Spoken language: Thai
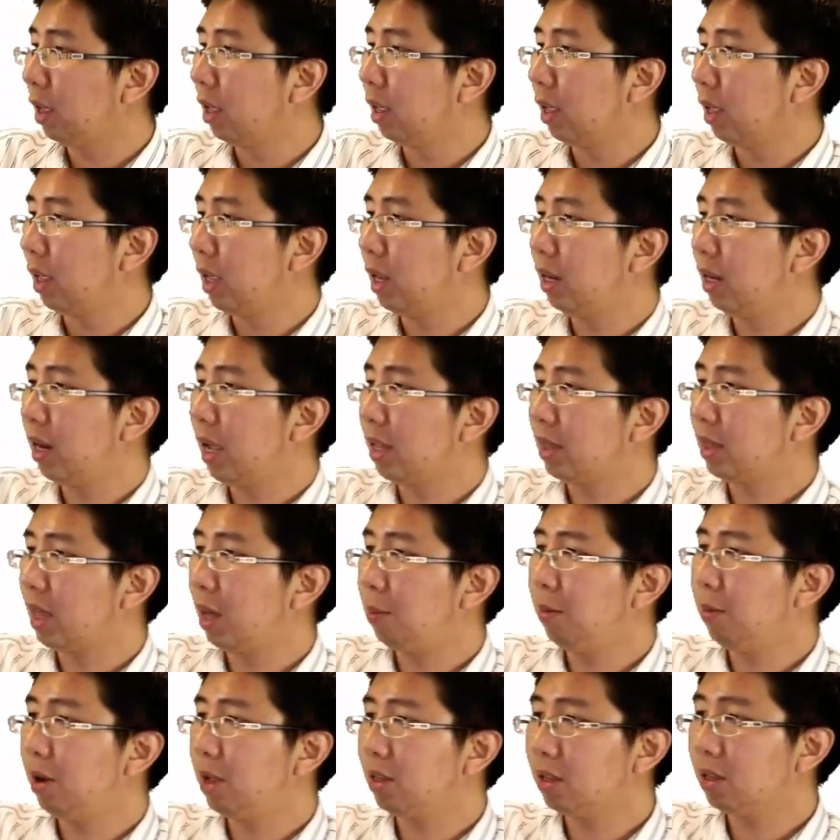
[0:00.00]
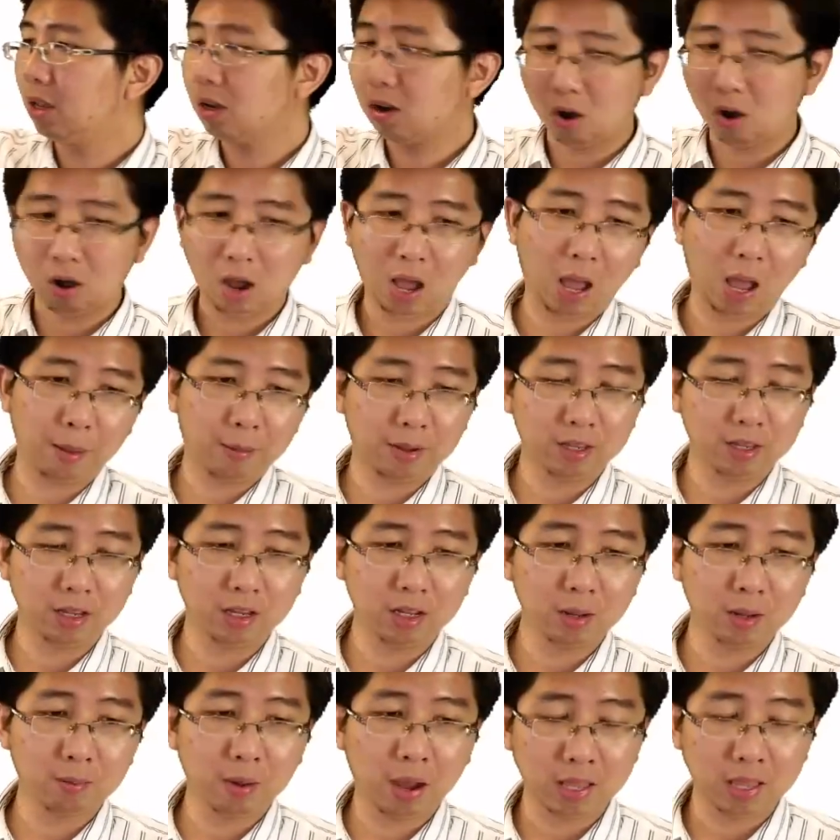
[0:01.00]
inlet temperature ของ high pressure
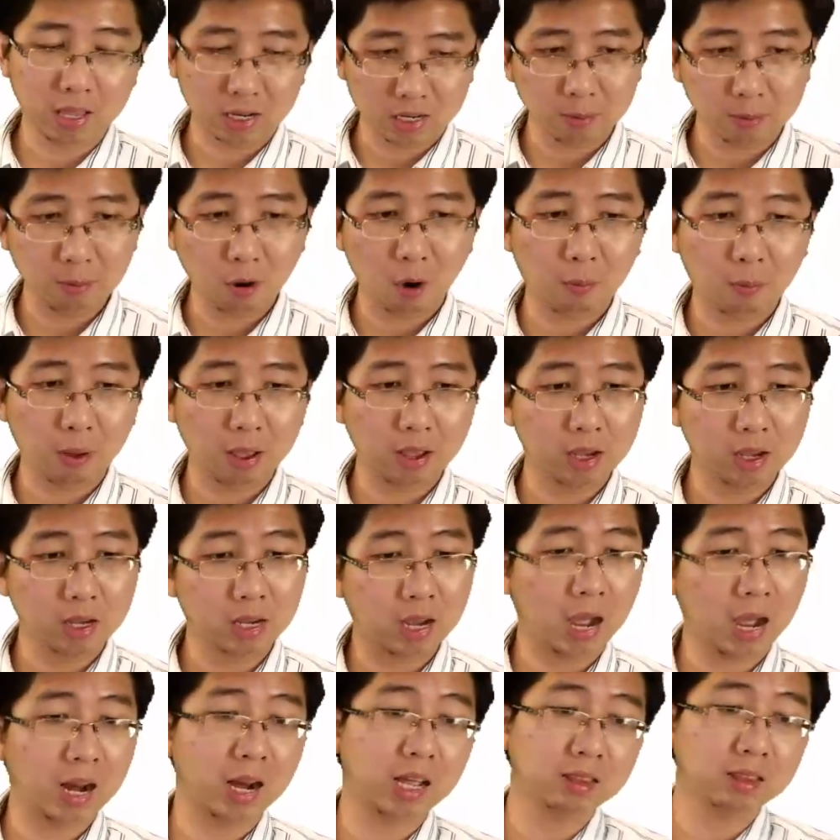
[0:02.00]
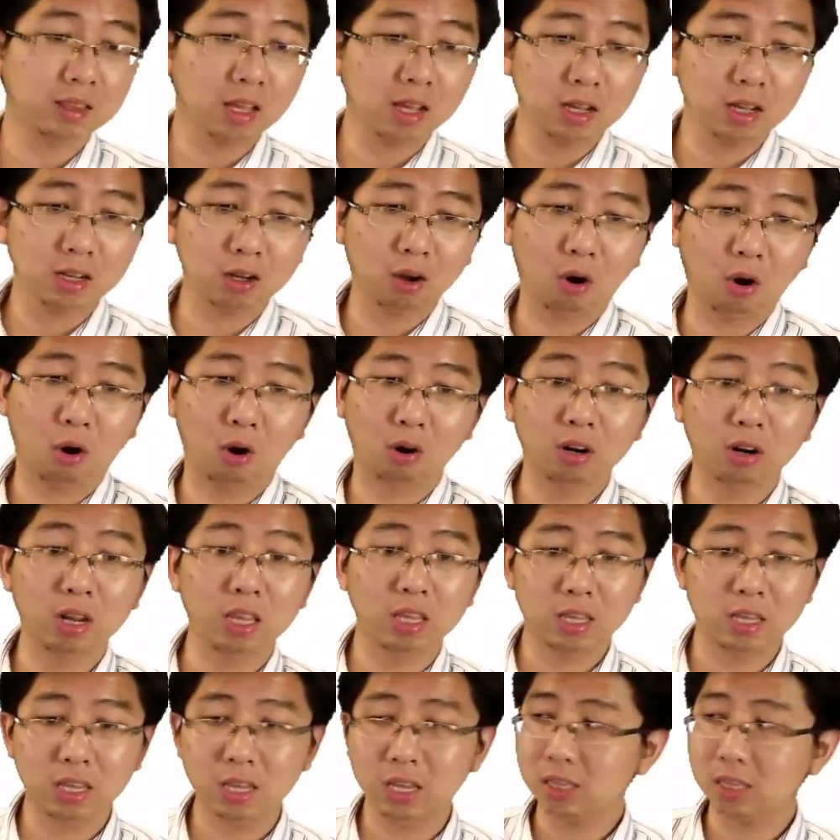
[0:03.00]
turbine อย่างที่บอกไปคือ character ของรี
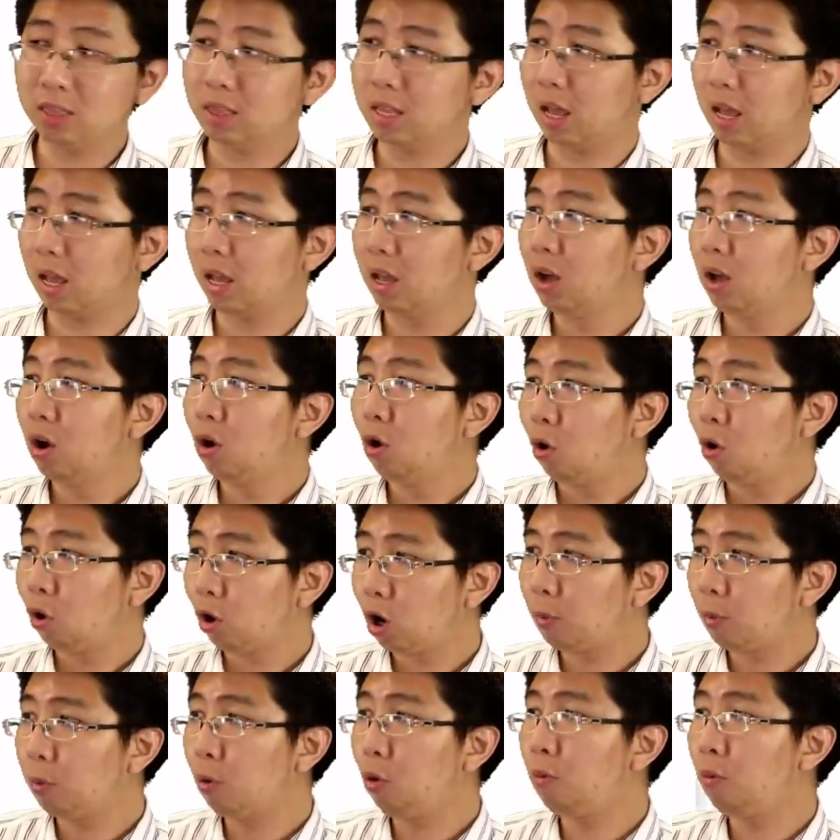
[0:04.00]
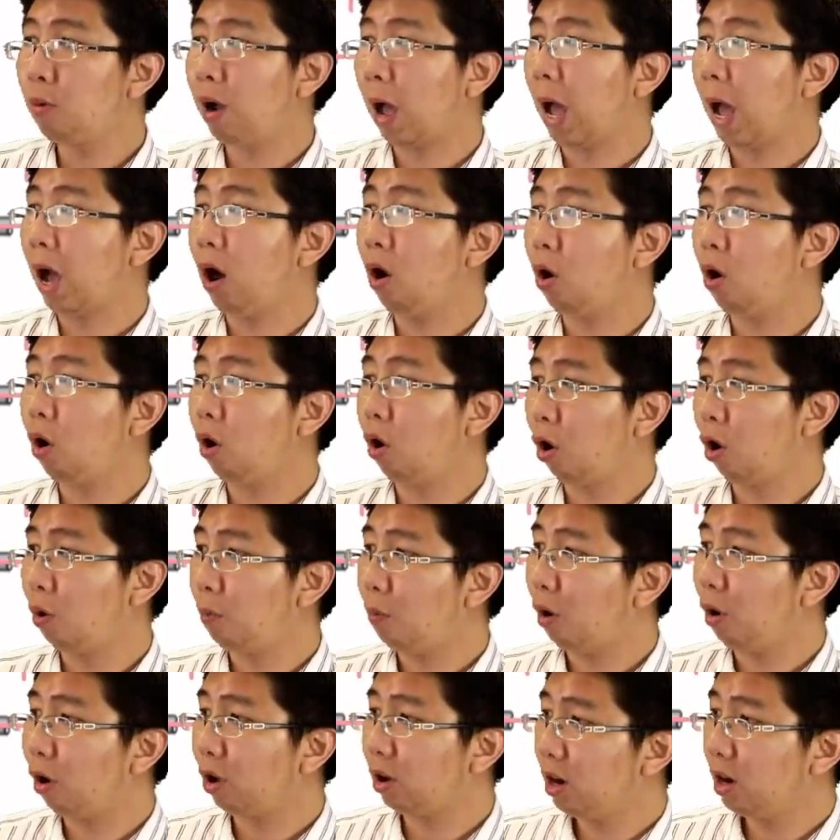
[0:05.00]
ฮีทเนี่ย อุณหภูมิขาออกของ
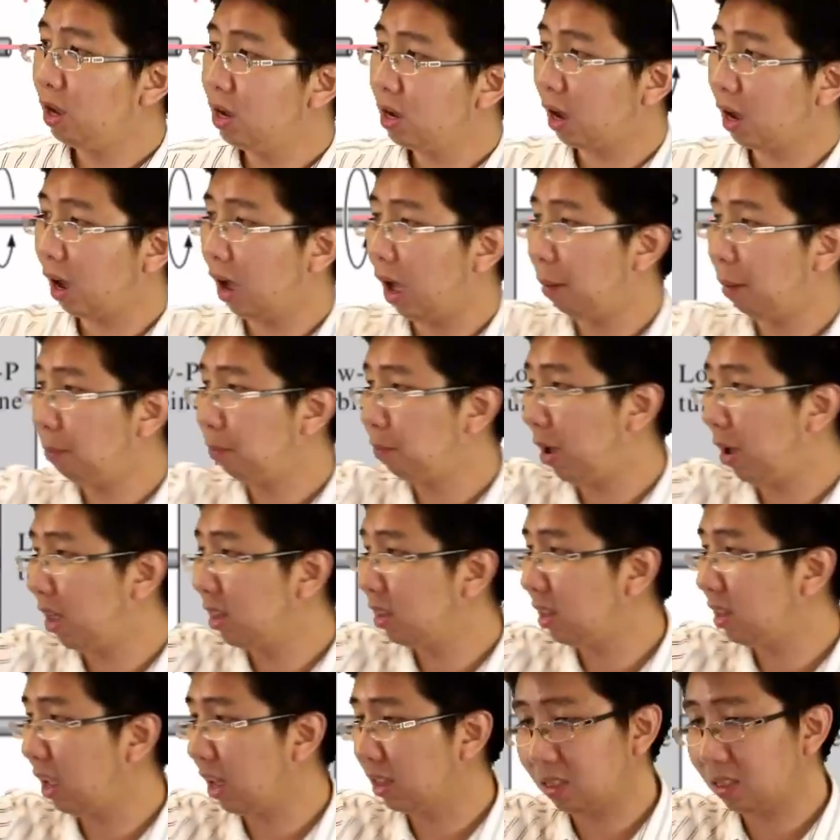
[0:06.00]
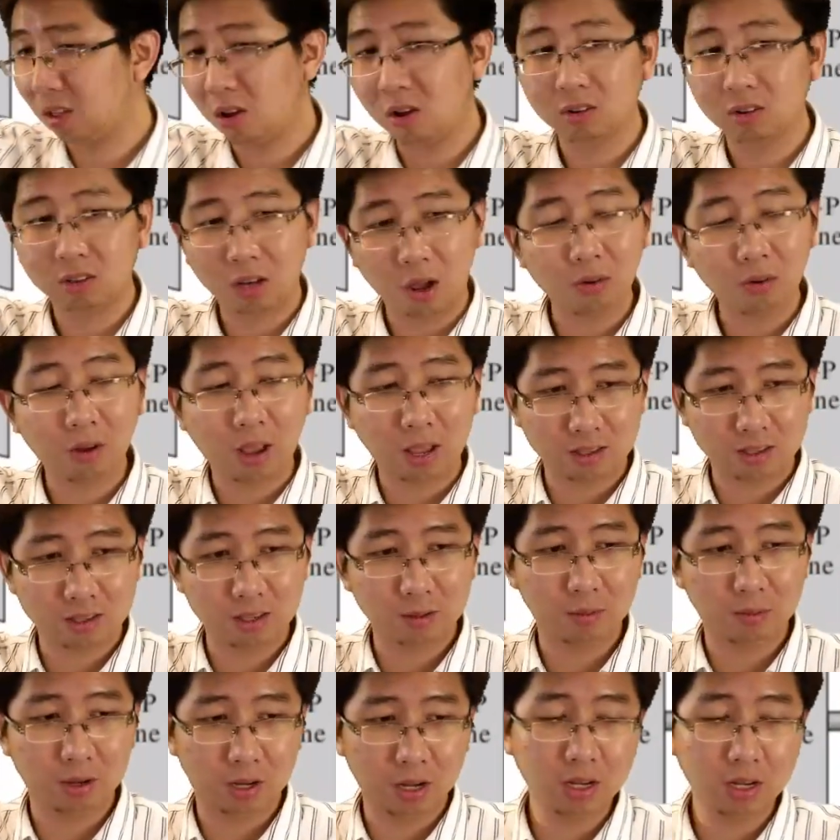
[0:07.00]
บเลอร์ครับ มันจะต้องเท่ากันเส
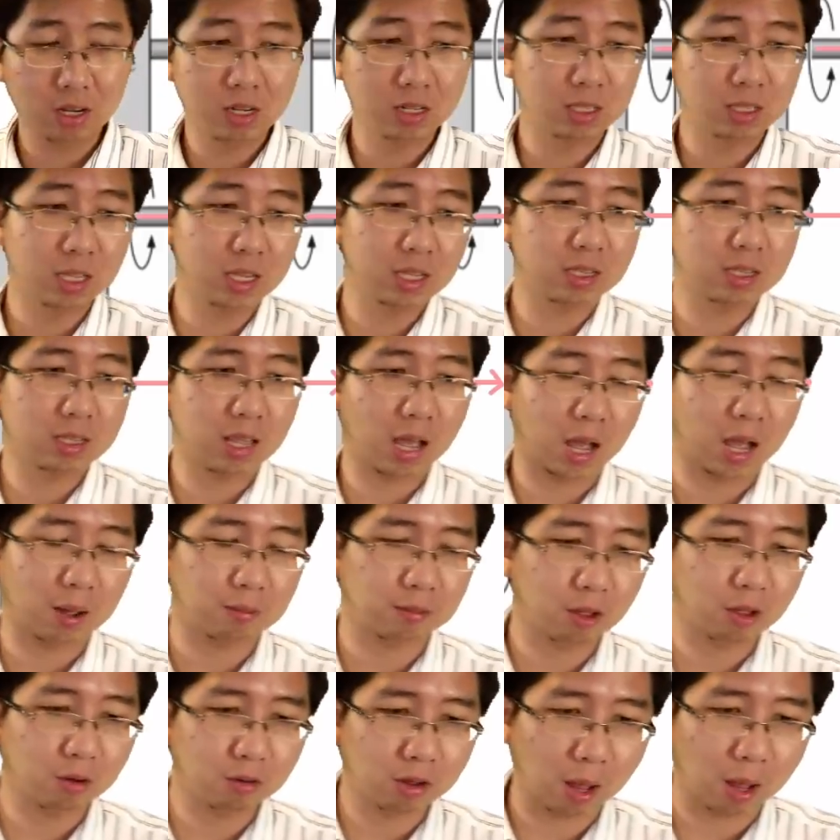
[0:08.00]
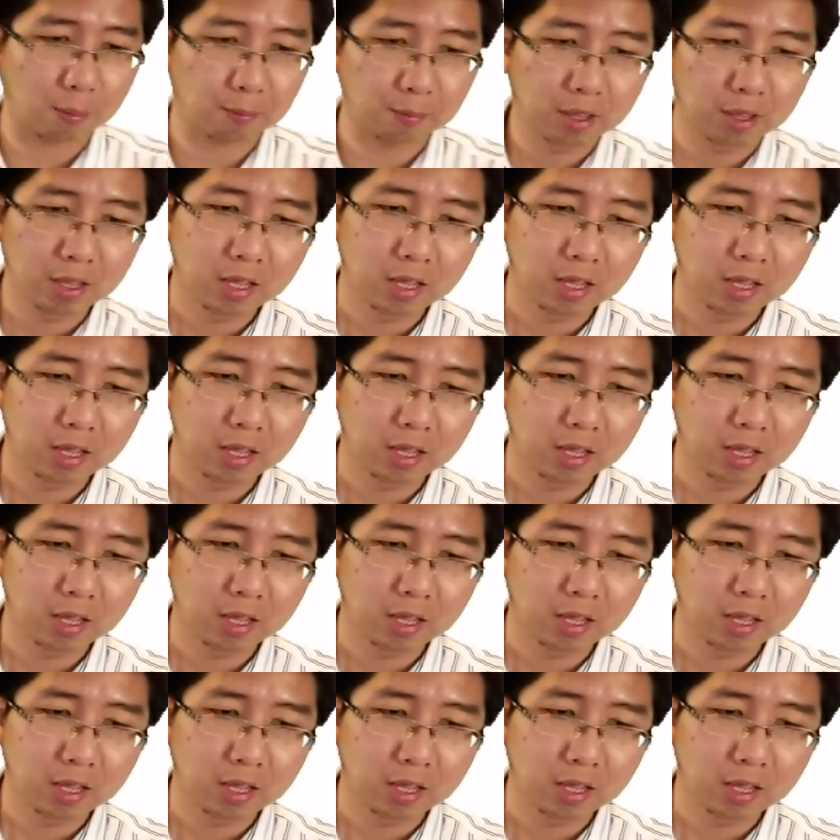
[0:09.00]
มอ ก็คือ T3 เท่ากับ